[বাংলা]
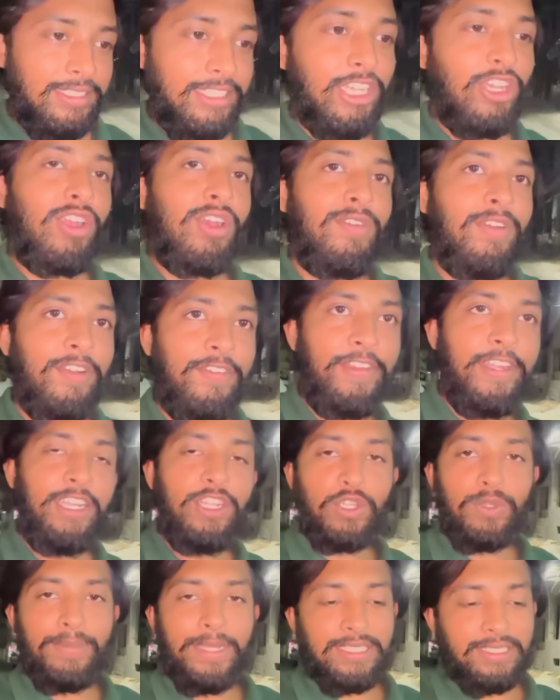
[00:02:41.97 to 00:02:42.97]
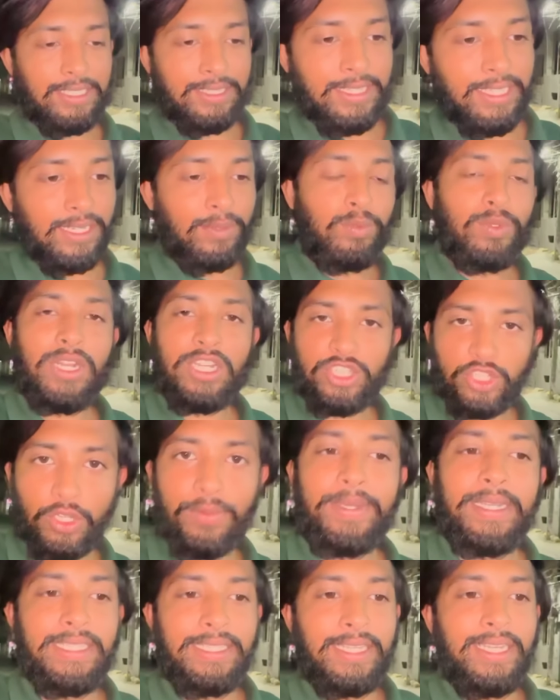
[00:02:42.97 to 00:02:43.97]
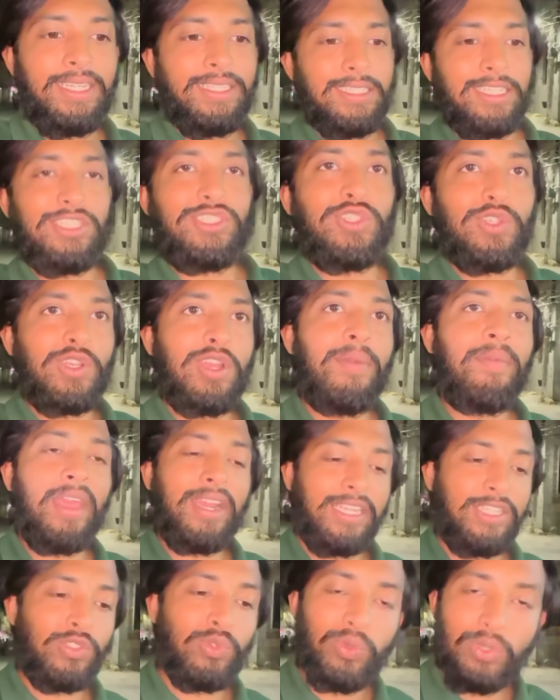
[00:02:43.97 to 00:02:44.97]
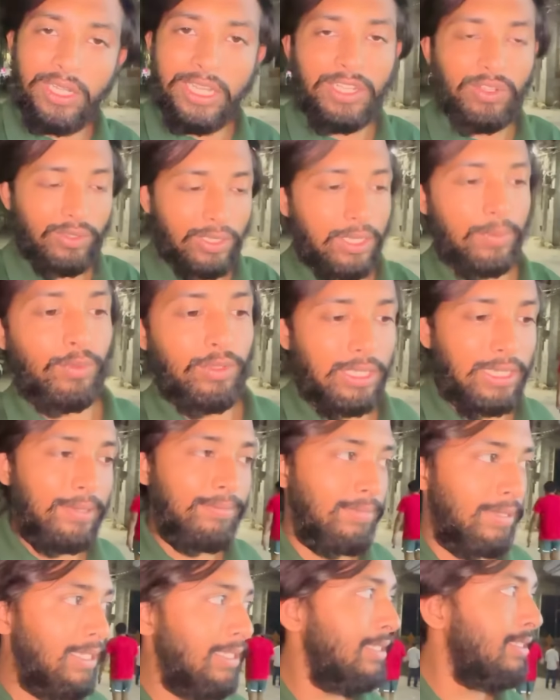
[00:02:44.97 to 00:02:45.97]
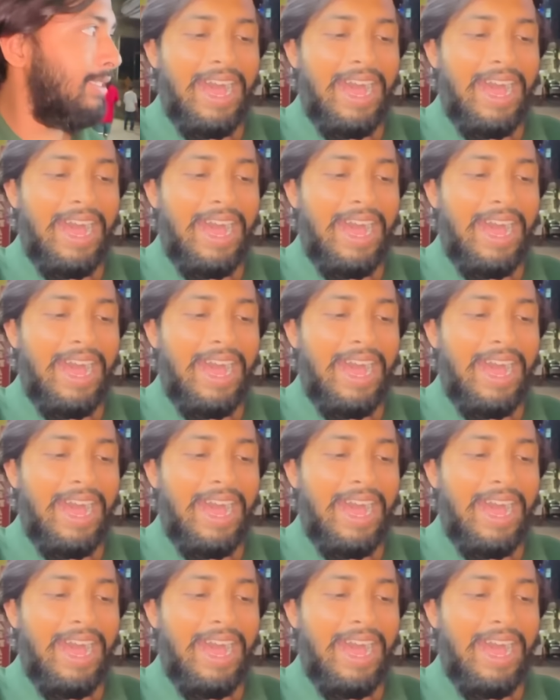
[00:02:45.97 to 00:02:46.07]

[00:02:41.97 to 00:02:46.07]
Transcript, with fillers: যাই হোক আমার ভিডিও বাচ্চা থেকে পুরা সবাই দেখে যার জন্য আমি আর কিছু উল্লেখ করে বললাম না